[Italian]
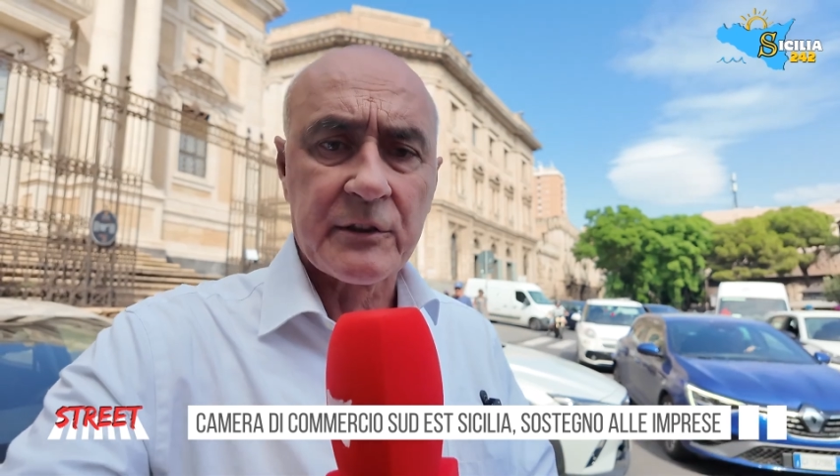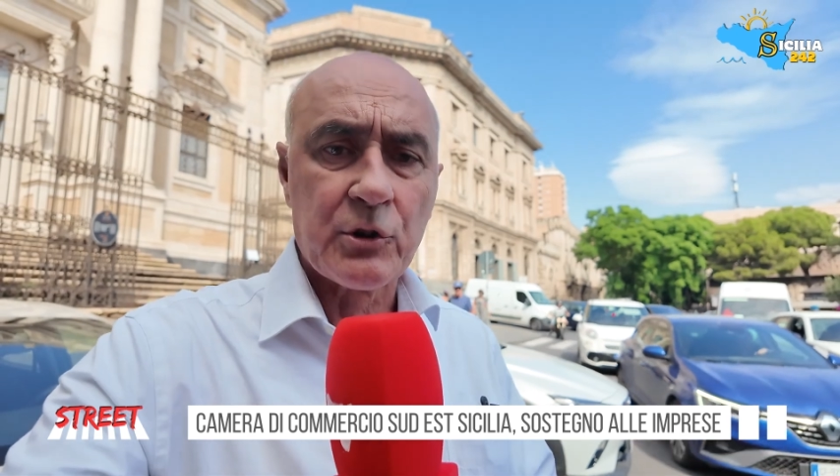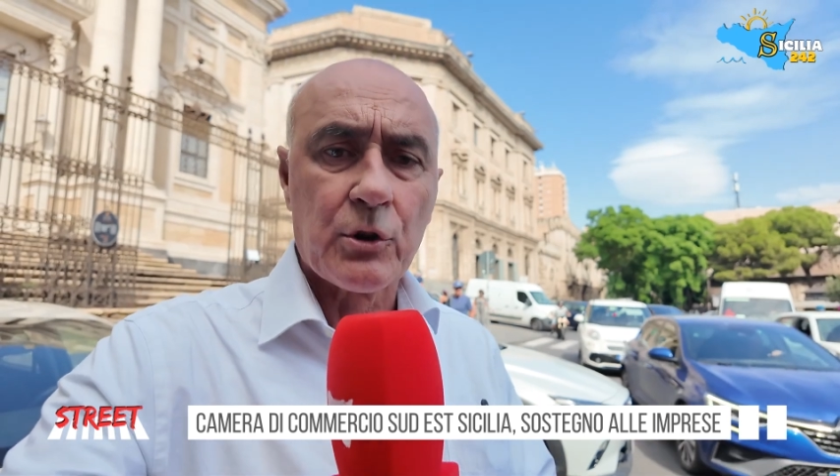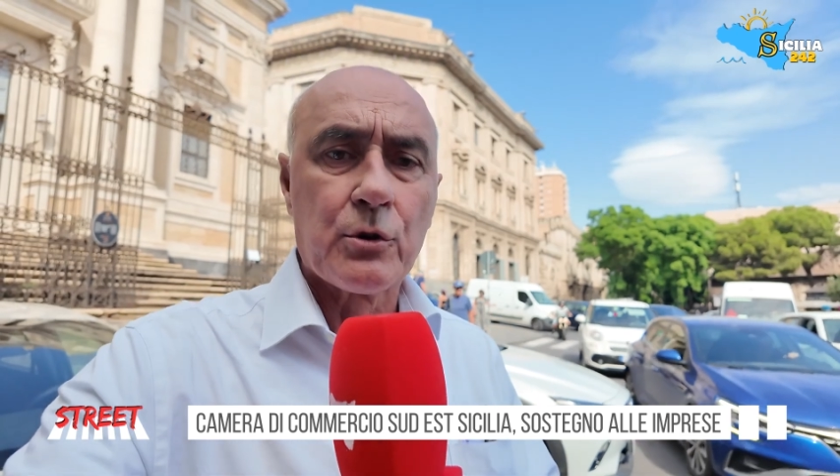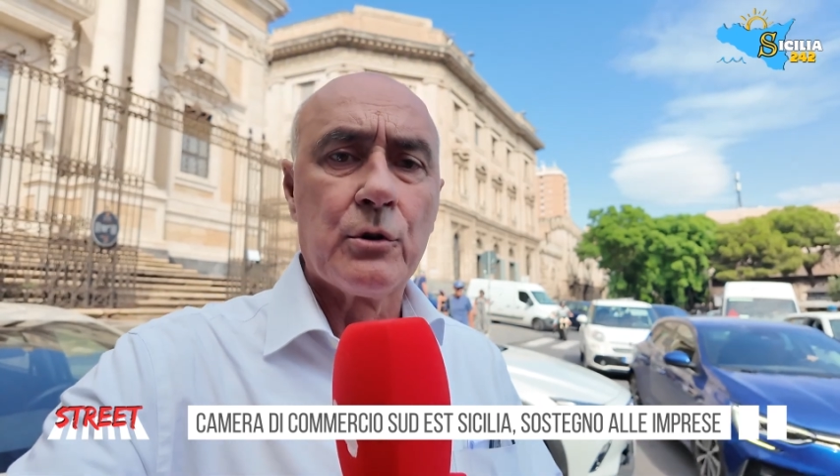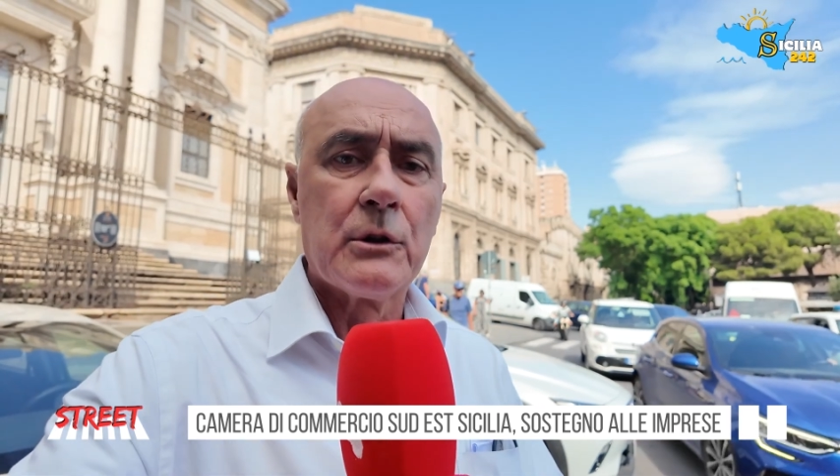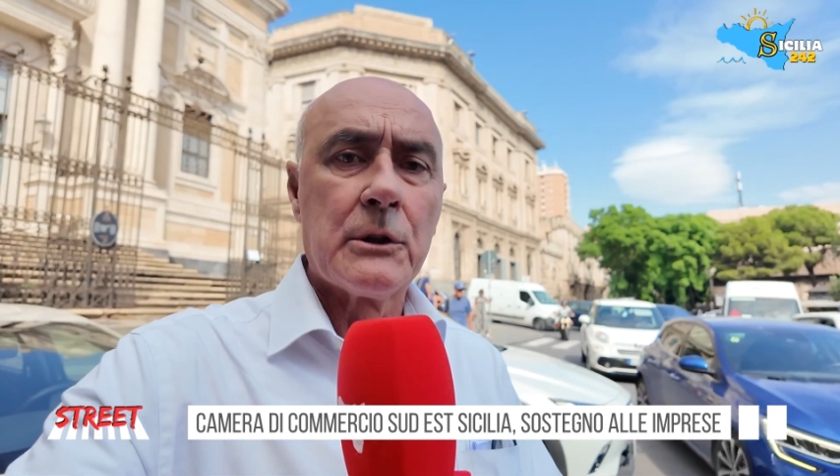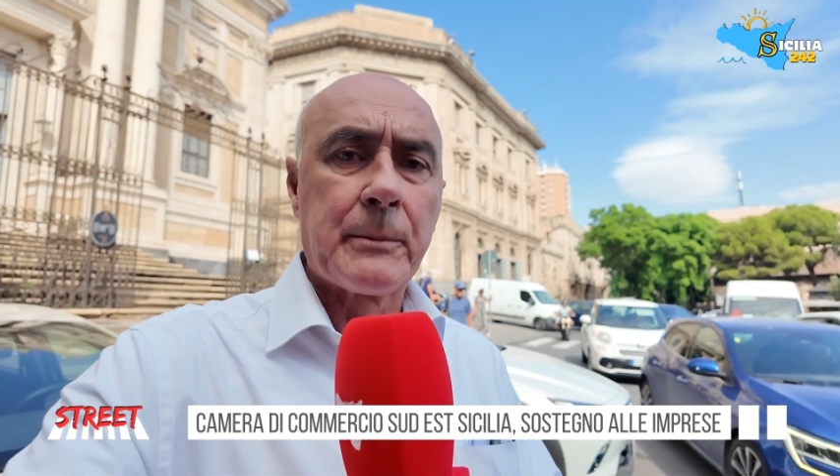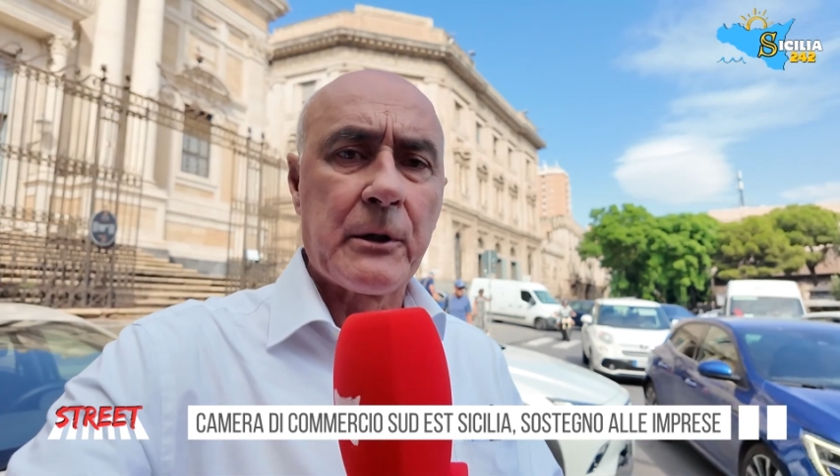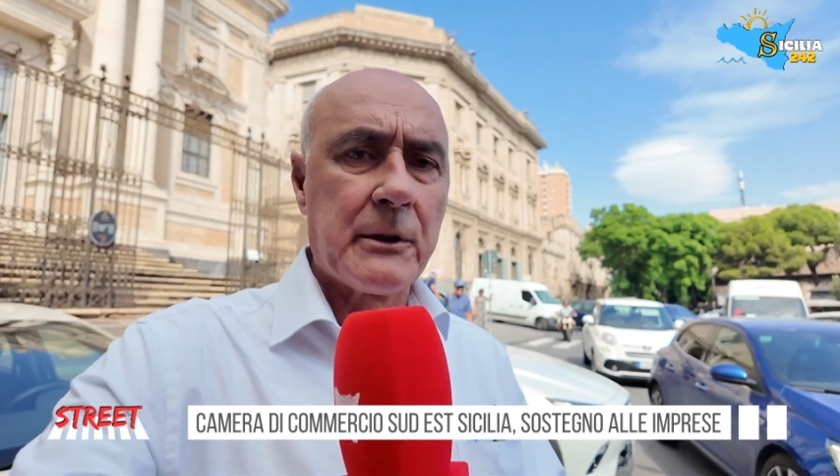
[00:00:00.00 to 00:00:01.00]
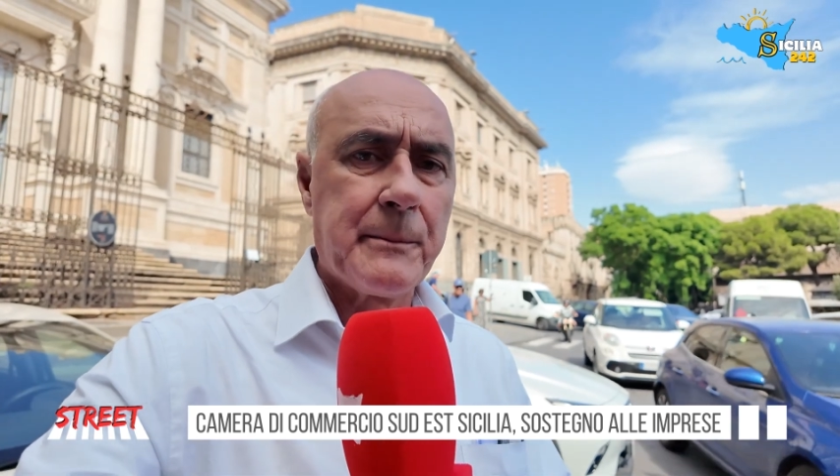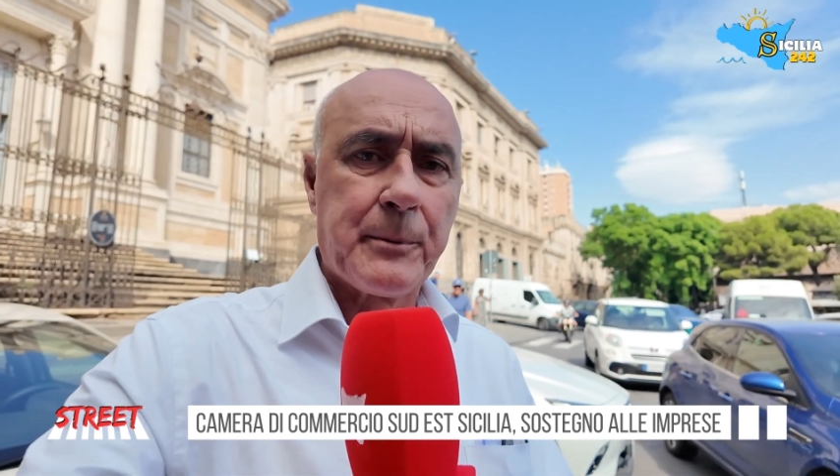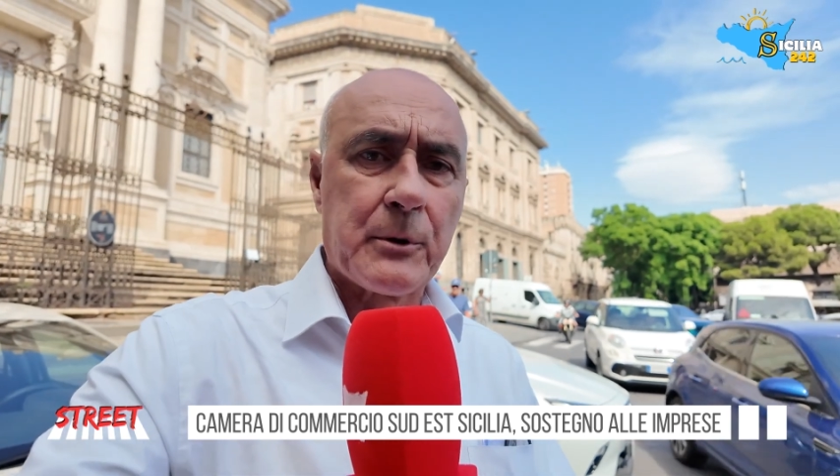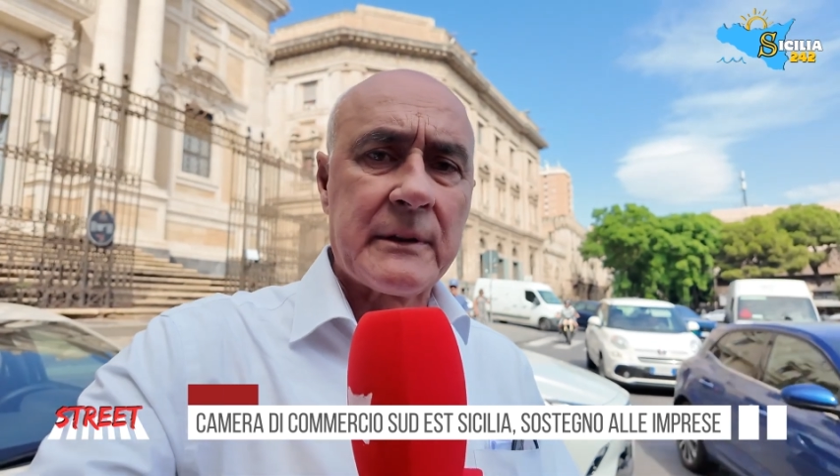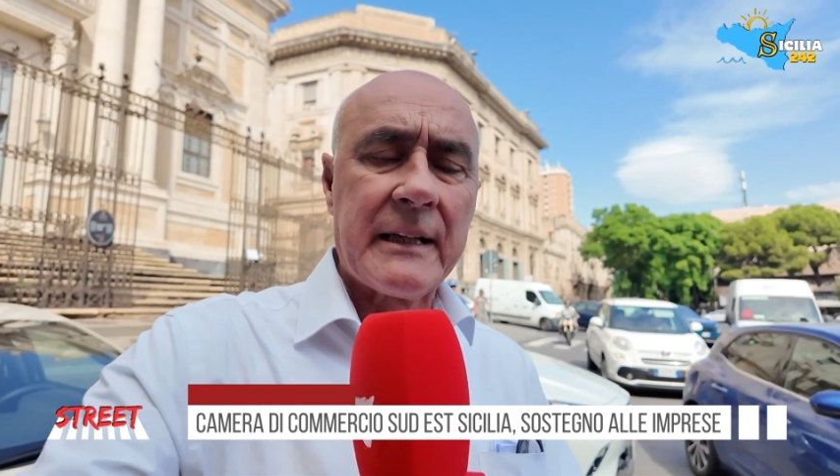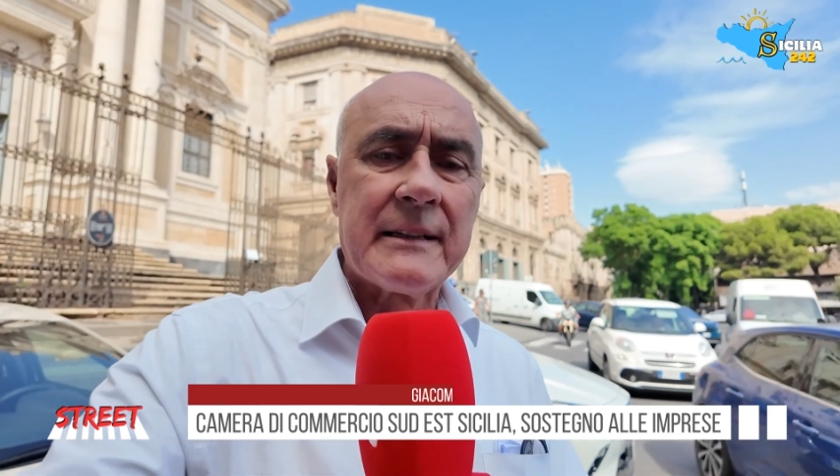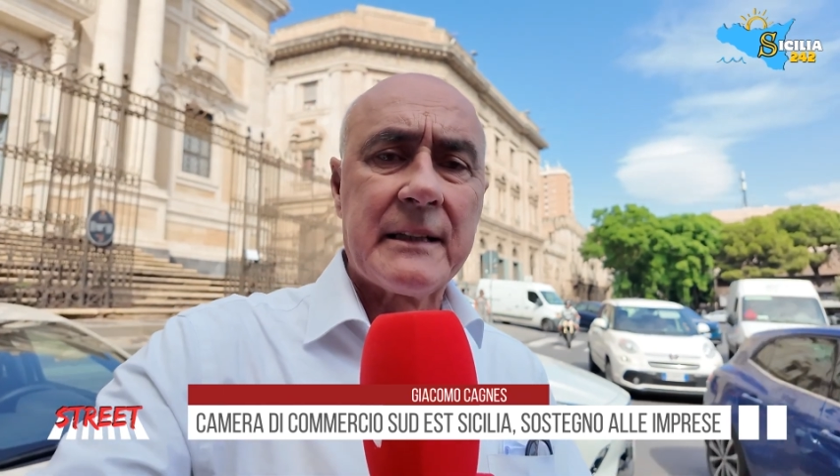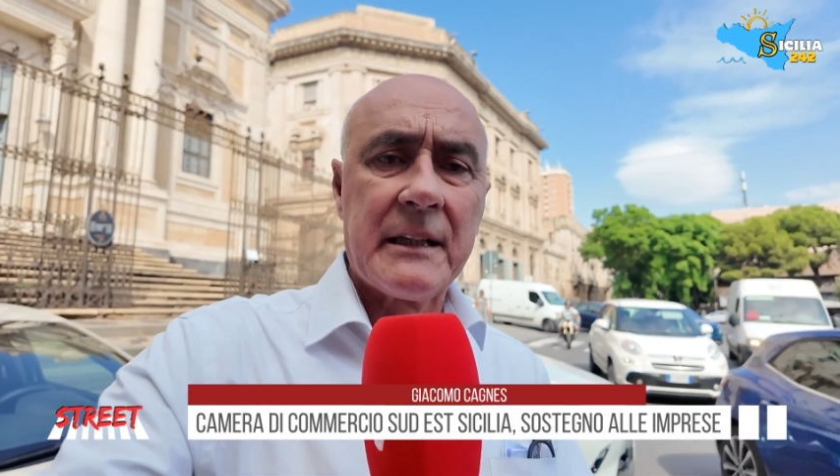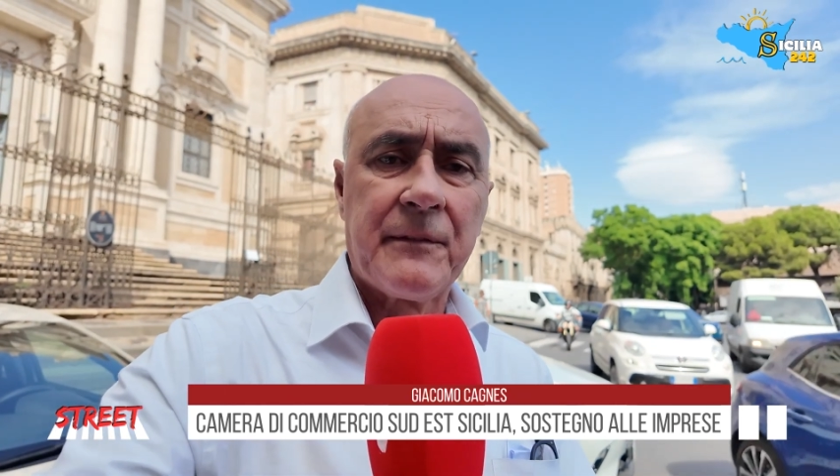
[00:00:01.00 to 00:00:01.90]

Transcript: sono eh, parole importanti